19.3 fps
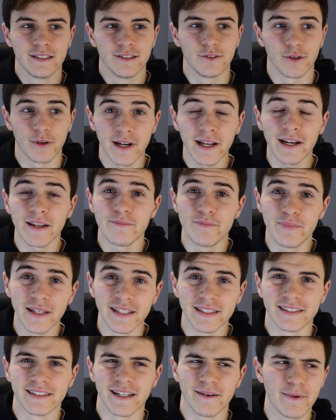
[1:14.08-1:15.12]
Tornare in
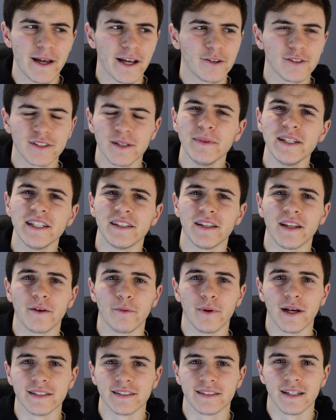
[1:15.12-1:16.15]
pista, beh cosa mi dite di
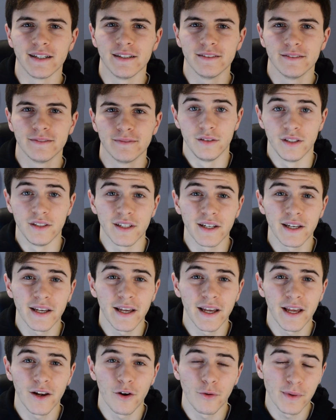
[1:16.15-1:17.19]
questa? Dite
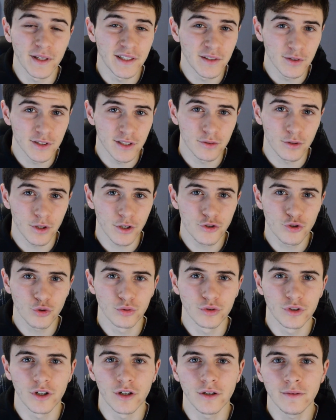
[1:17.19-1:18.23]
che l'obiettivo è stato
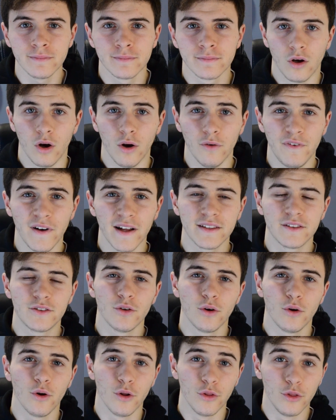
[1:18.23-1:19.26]
raggiunto? Ho
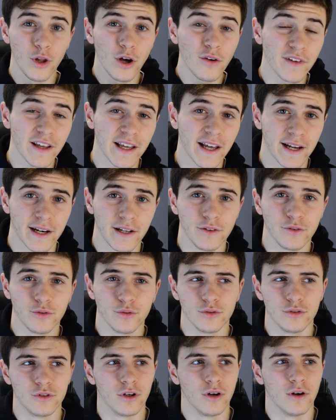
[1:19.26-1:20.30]
fatto 9 gare in
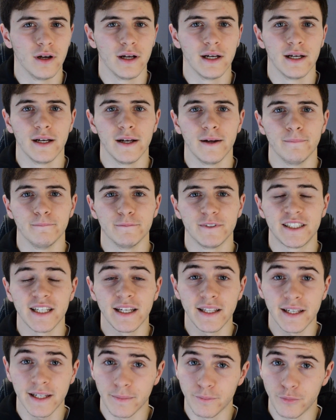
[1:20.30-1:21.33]
tutto, um, ehm,
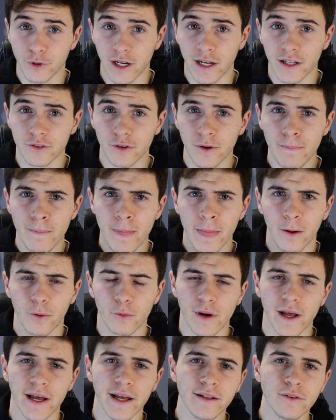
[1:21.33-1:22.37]
6 di campionato,
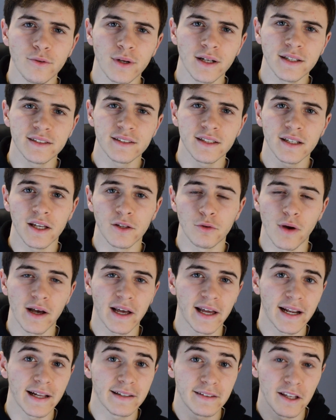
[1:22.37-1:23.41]
una endurance e 2
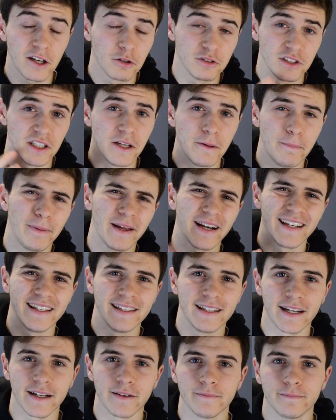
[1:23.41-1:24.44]
garette così per
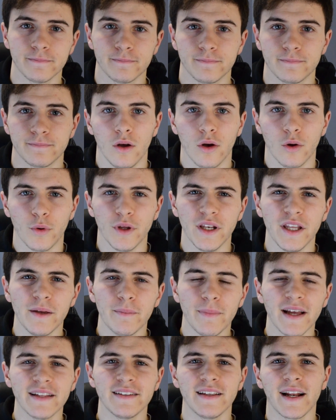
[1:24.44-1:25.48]
ridere. Quindi
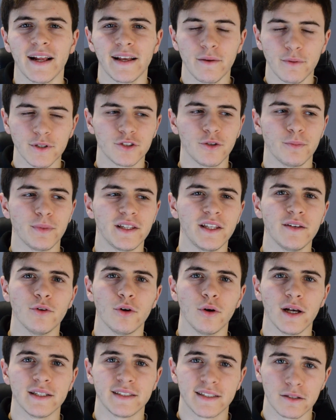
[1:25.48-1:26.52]
beh direi che questo
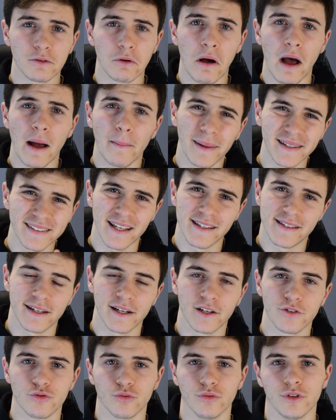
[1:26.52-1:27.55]
obiettivo è stato abbastanza
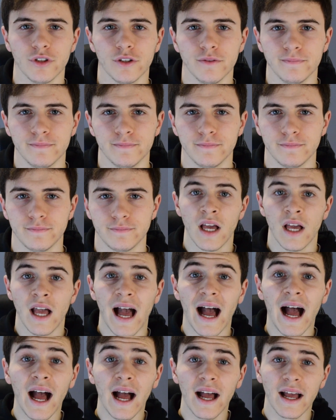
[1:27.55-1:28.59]
raggiunto.
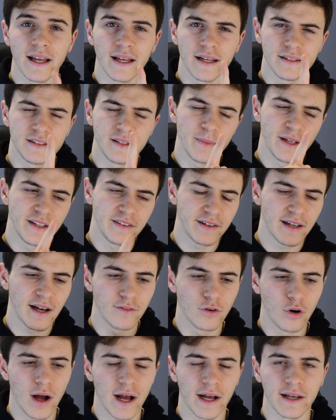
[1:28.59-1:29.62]
Ah, eh,
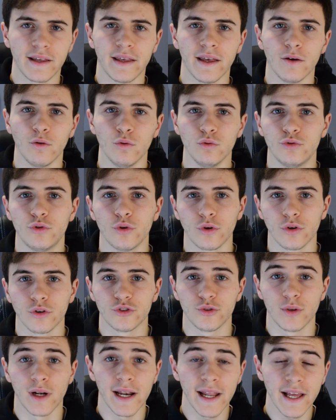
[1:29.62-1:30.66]
dimenticavo anche un turno
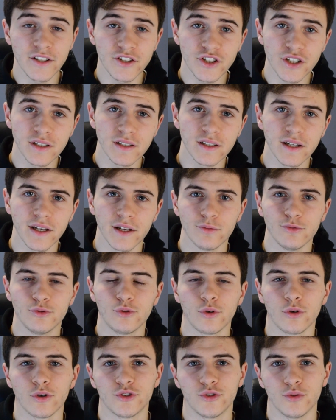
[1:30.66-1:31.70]
sulla Legend e un
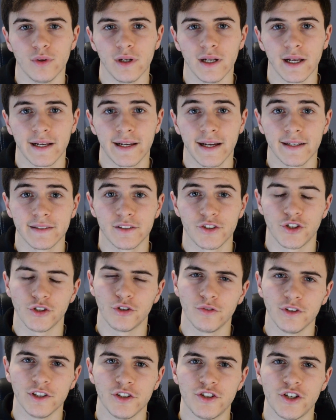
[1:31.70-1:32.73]
turno sul kart
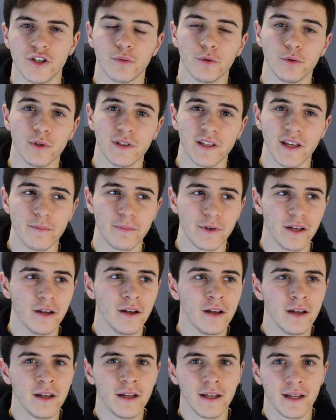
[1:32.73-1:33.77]
125 due
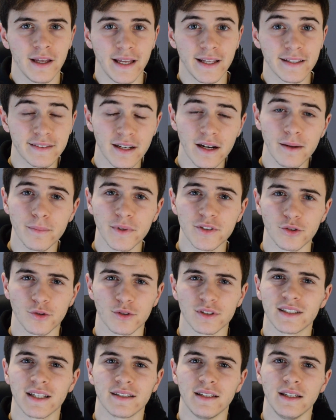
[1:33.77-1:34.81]
tempi. Entrambi sono
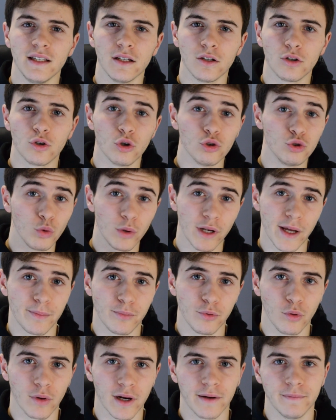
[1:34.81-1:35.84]
stati goduria
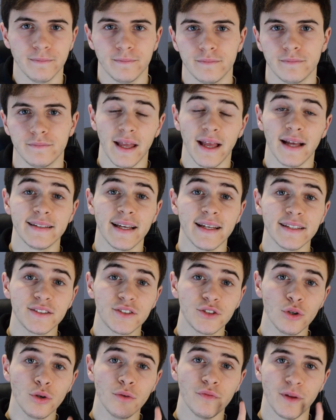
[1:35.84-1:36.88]
pura. E
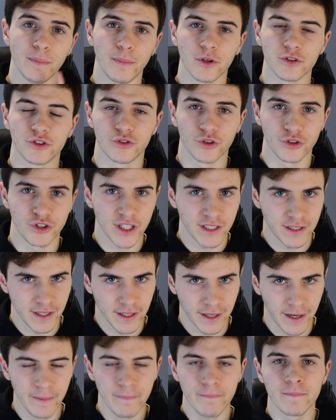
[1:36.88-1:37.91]
adesso vi posso già
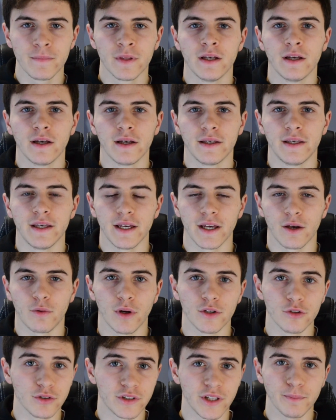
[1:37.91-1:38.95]
dire che
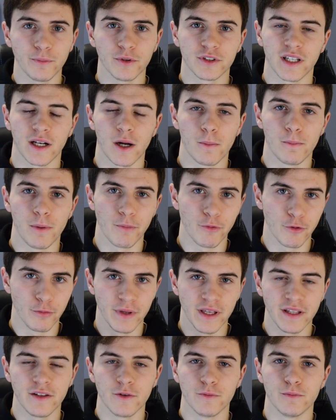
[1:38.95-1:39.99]
quando il tempo sarà un po' più
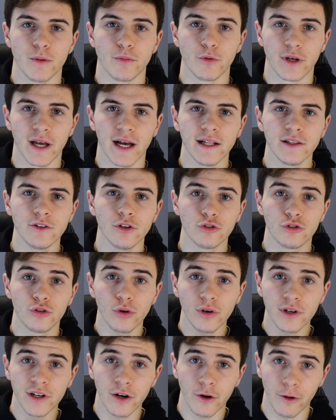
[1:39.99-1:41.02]
mite, un po' più caldo,
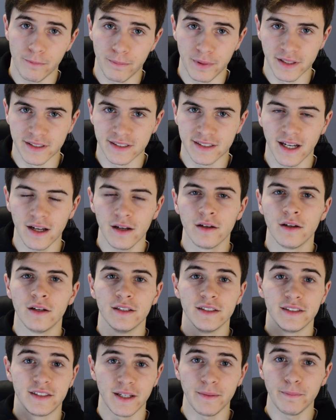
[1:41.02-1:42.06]
tornerò in pista,
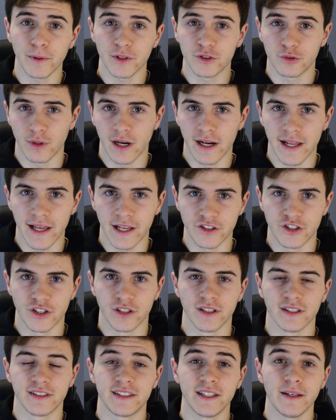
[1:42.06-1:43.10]
sempre su una
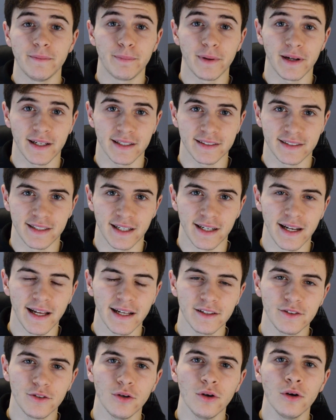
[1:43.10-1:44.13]
Legend, sempre a
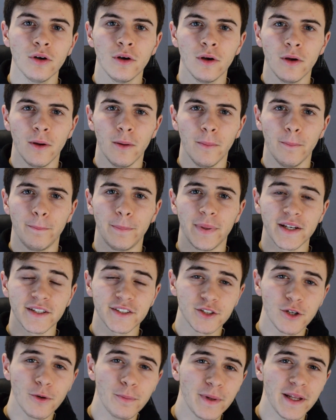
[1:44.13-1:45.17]
Castelletto, per
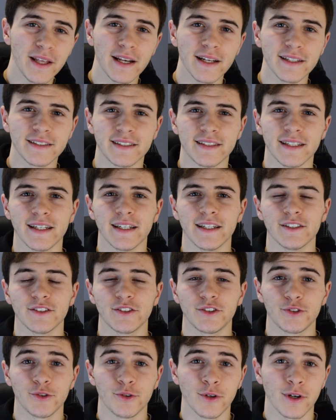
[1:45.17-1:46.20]
scoprire se
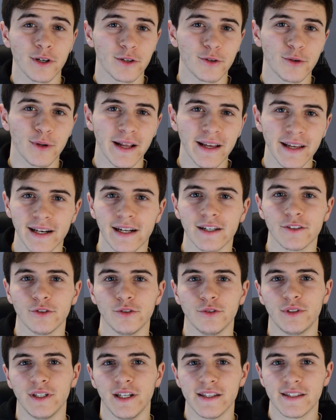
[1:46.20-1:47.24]
sono ancora in grado
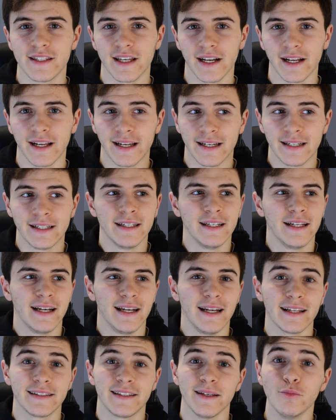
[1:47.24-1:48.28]
di utilizzare
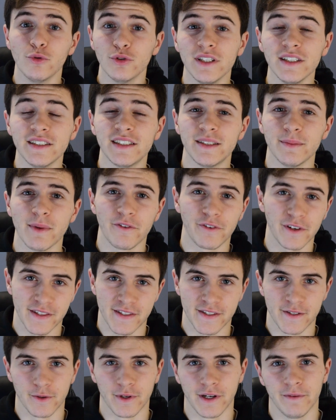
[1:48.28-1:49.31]
la temutissima
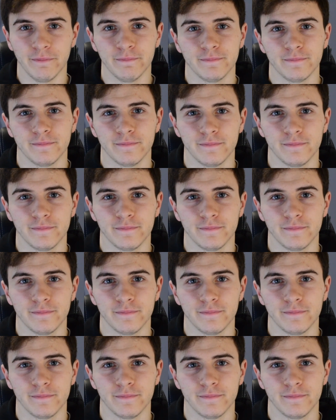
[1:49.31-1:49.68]
frizione.